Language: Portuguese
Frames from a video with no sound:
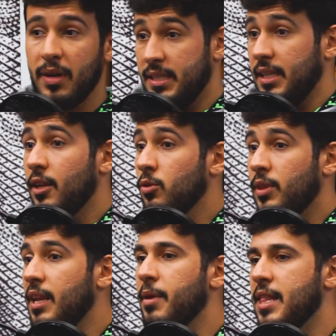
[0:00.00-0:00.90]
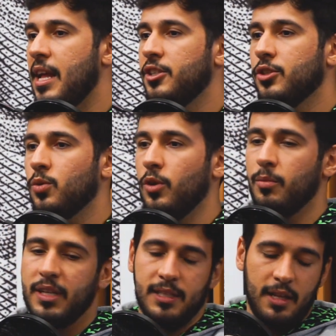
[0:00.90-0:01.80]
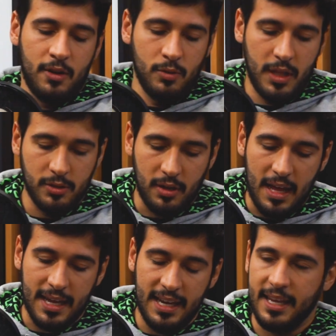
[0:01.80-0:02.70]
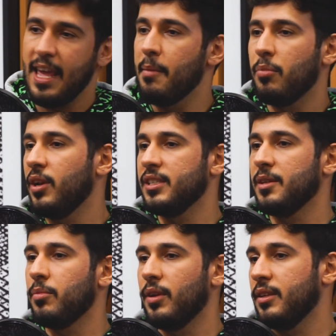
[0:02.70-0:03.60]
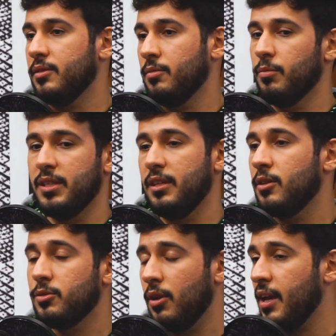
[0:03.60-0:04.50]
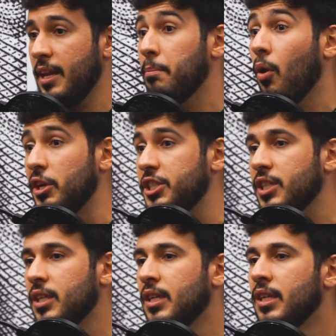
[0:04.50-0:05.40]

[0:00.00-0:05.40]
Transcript: O brasileiro não tem liberdade de escolha, o brasileiro não tem o celular que ele quer, por exemplo, né? O brasileiro tem o celular que ele pode.